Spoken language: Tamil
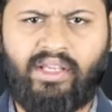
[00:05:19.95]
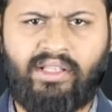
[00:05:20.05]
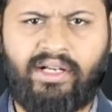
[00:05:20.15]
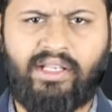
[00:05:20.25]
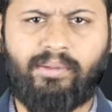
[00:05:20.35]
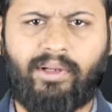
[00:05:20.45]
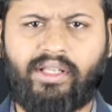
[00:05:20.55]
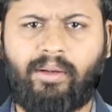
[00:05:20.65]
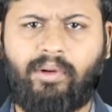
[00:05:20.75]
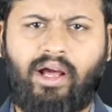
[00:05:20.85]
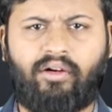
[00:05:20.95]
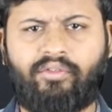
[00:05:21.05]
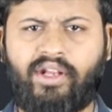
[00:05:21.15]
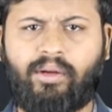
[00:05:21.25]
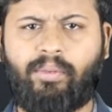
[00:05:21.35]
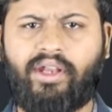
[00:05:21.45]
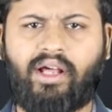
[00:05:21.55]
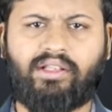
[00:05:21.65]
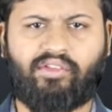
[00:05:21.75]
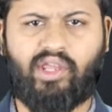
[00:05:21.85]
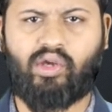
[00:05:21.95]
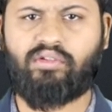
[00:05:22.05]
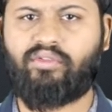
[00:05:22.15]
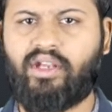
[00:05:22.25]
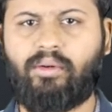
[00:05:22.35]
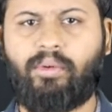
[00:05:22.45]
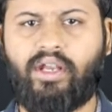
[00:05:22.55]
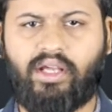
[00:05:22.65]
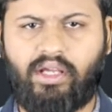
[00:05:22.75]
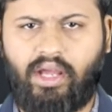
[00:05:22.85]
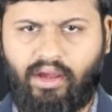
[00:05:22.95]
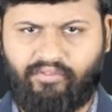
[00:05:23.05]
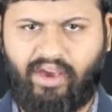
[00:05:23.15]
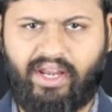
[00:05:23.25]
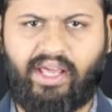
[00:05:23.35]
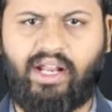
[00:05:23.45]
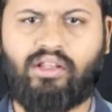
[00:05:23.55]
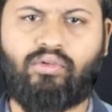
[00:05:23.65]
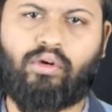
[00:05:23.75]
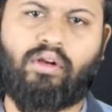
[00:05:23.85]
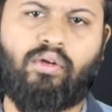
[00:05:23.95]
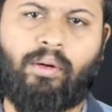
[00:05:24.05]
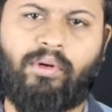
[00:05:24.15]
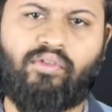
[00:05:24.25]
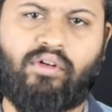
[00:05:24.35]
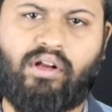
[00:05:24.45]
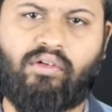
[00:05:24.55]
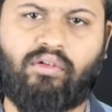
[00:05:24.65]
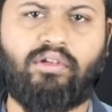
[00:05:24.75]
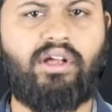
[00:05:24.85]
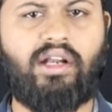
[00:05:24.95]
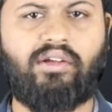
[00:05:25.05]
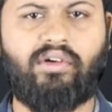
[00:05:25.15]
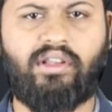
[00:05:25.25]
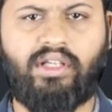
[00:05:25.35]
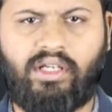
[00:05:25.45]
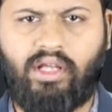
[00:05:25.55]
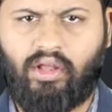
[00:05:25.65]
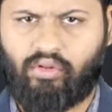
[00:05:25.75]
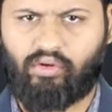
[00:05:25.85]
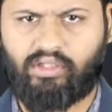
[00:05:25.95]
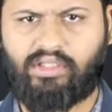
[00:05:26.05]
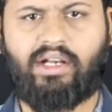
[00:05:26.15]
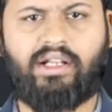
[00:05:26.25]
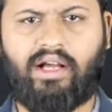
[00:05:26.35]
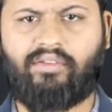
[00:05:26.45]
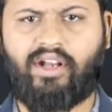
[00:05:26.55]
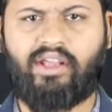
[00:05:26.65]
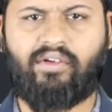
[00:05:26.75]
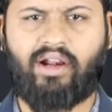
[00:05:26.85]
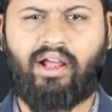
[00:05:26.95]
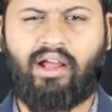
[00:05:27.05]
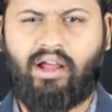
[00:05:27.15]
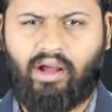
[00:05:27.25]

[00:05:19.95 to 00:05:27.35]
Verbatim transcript: இதுக்கடுத்து பார்த்திங்க அப்படின்னா அவன் வீட்டுக்கு போயிட்டான் அந்த சைக்கோ வந்து வீட்டுக்கு போயிட்டு வேறு யாராவது கொல்லணும் அப்படின்னு சொல்லிட்டு அவனுக்கு ஒரு தாட்டு வருது ஸோ அந்த தாட்டுக்காக வெளியே வரான்